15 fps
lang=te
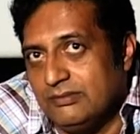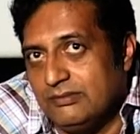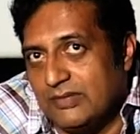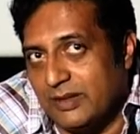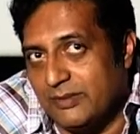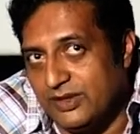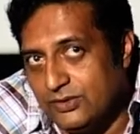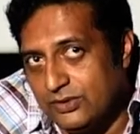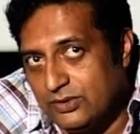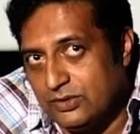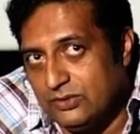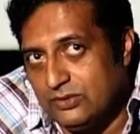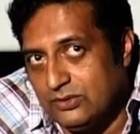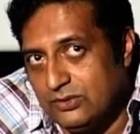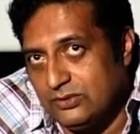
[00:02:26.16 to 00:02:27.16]
మనం
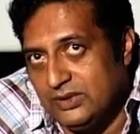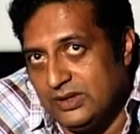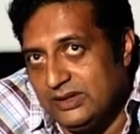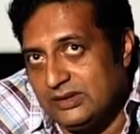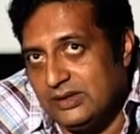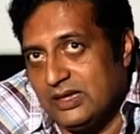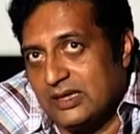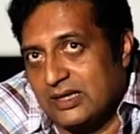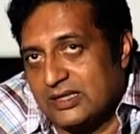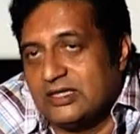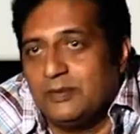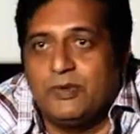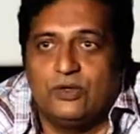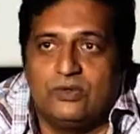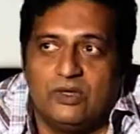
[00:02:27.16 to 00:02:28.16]
ఎందుకు ఇంత
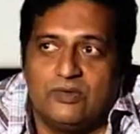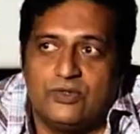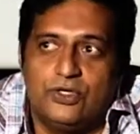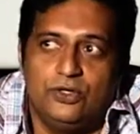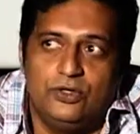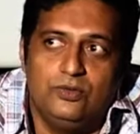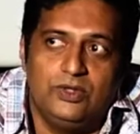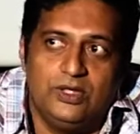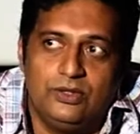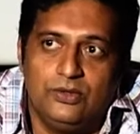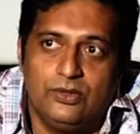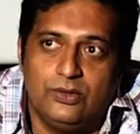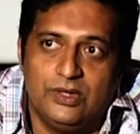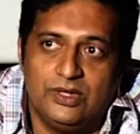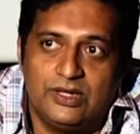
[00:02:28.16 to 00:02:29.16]
కష్టపడుతున్నాం చదువు
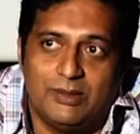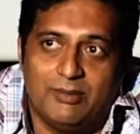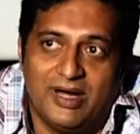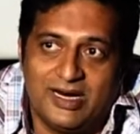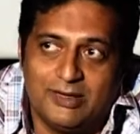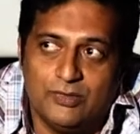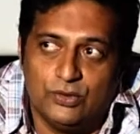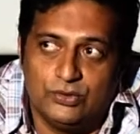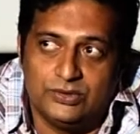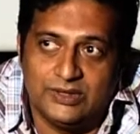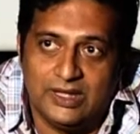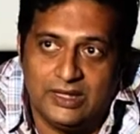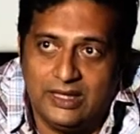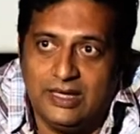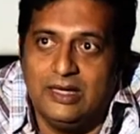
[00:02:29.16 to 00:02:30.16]
ఎందుకు ఇంత భారం
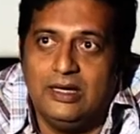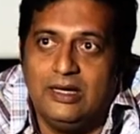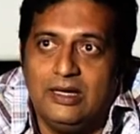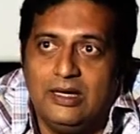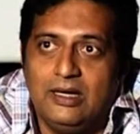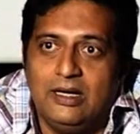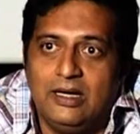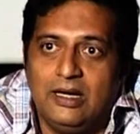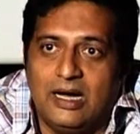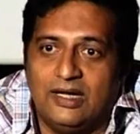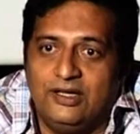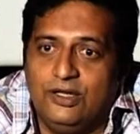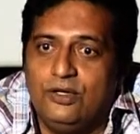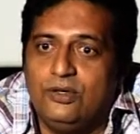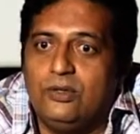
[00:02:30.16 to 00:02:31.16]
అవుతుందంటే
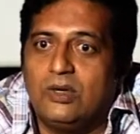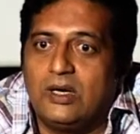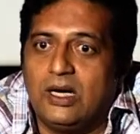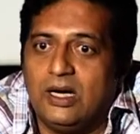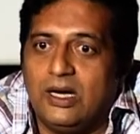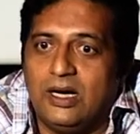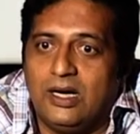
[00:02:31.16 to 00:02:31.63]
అదేదో ఒక